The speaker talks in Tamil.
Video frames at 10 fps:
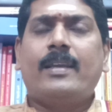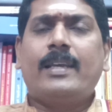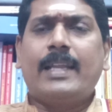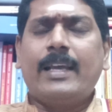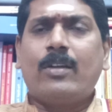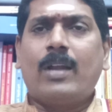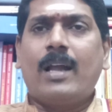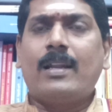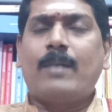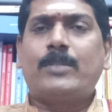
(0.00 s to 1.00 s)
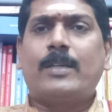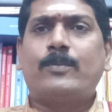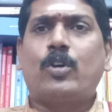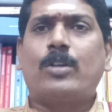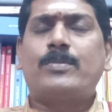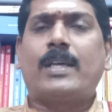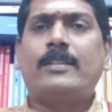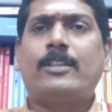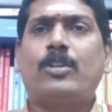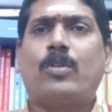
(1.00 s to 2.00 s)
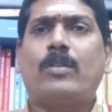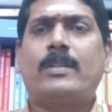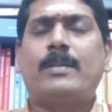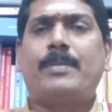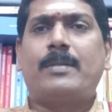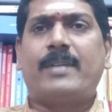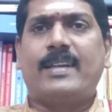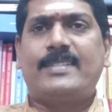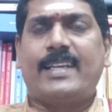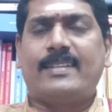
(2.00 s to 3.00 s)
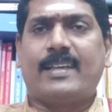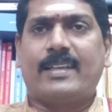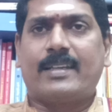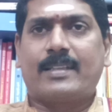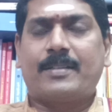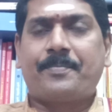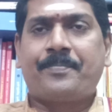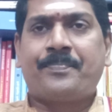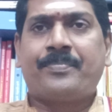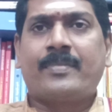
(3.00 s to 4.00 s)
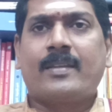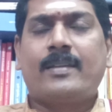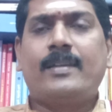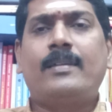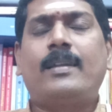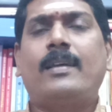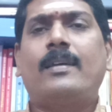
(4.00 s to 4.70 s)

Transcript: இறையொருளால் நாம் தினம்தோறும் சந்தித்துக் கொள்வது பெரும் மகிழ்ச்சியை தருகிறது இன்று